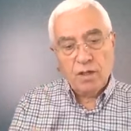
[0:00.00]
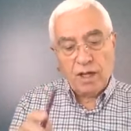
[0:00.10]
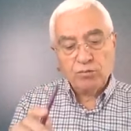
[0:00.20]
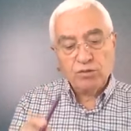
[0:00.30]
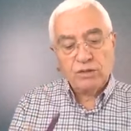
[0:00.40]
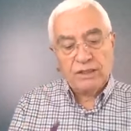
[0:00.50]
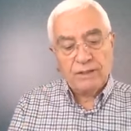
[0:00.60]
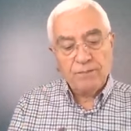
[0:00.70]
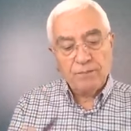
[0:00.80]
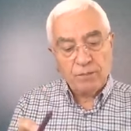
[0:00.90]

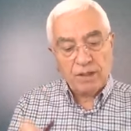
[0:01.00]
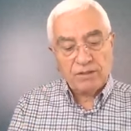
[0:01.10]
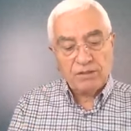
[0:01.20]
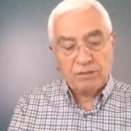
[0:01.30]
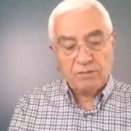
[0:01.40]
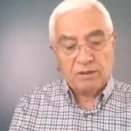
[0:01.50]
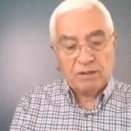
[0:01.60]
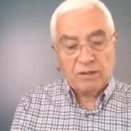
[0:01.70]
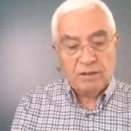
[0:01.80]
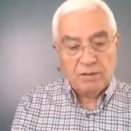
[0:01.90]
Halbuki bakın
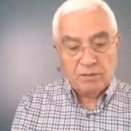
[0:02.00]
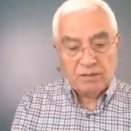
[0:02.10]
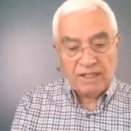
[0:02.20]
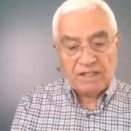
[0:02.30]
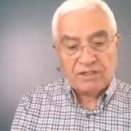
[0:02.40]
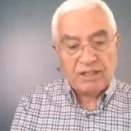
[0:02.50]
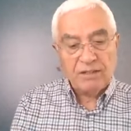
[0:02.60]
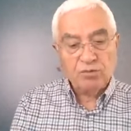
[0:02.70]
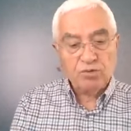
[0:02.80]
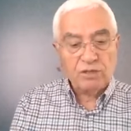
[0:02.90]
şimdi
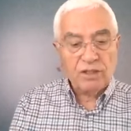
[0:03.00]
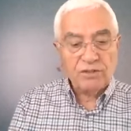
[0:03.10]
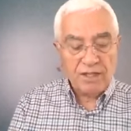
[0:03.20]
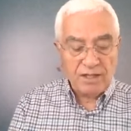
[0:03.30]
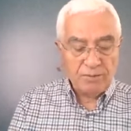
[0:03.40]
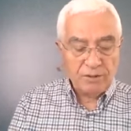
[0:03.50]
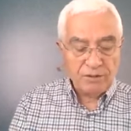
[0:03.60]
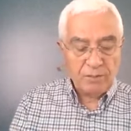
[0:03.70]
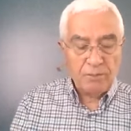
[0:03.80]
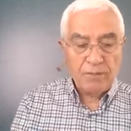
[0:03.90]
gerçeği burada şey
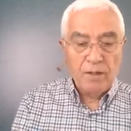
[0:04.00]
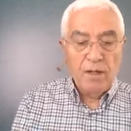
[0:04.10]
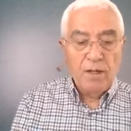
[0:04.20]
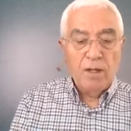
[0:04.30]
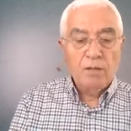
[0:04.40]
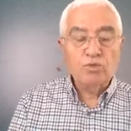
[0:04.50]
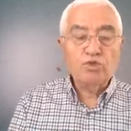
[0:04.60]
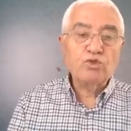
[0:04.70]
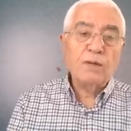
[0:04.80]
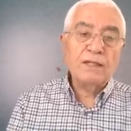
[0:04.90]
yapacağım.
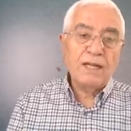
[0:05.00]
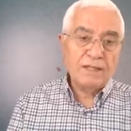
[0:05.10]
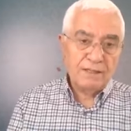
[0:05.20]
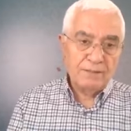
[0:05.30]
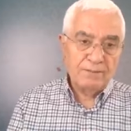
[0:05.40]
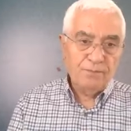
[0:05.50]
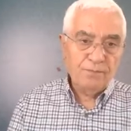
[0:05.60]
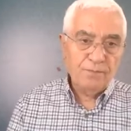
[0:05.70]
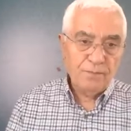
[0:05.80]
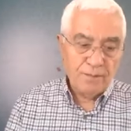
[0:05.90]
Müslümanlar da
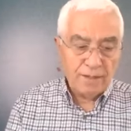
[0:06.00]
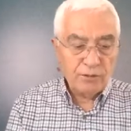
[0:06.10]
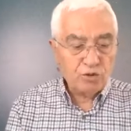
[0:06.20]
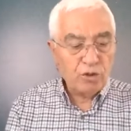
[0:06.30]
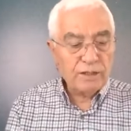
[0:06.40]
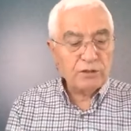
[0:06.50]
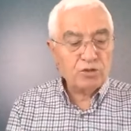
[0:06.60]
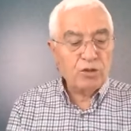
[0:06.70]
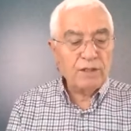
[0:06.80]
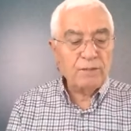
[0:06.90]
yani şöyle
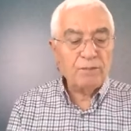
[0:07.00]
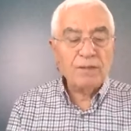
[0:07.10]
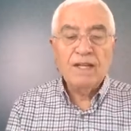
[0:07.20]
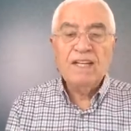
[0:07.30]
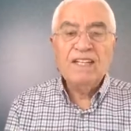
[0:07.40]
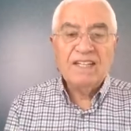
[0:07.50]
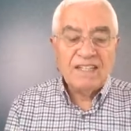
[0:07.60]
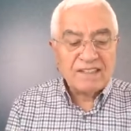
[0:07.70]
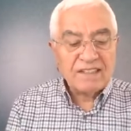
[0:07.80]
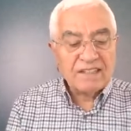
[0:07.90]
söyleyeyim.
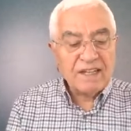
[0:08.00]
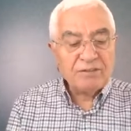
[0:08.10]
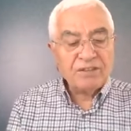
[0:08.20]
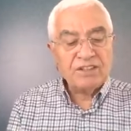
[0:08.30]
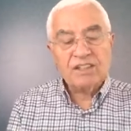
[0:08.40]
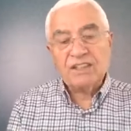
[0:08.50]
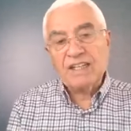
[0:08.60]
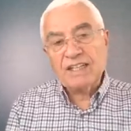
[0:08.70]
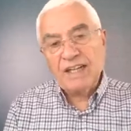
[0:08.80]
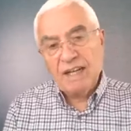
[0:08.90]
Eski
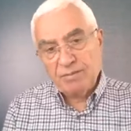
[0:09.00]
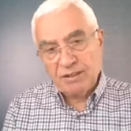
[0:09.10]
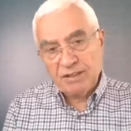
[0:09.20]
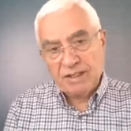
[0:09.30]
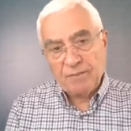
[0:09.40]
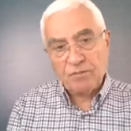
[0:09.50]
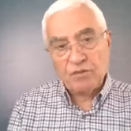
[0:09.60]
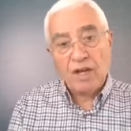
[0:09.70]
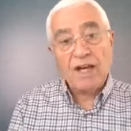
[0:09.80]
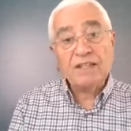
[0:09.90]
tefsircilerin hepsi de
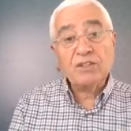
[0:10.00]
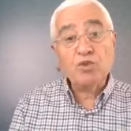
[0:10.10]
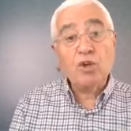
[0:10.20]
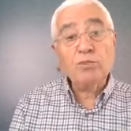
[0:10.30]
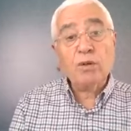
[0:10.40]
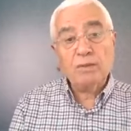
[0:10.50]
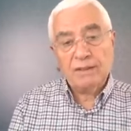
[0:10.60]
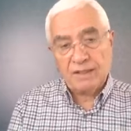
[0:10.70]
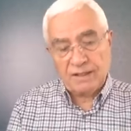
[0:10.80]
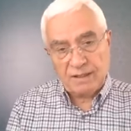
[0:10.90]
tarihçi
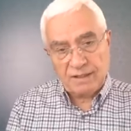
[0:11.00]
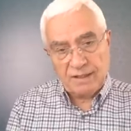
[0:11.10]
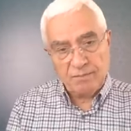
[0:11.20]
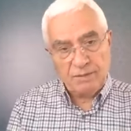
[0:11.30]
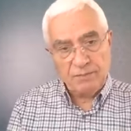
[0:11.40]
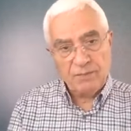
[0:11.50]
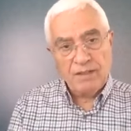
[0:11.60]
olmamalarına rağmen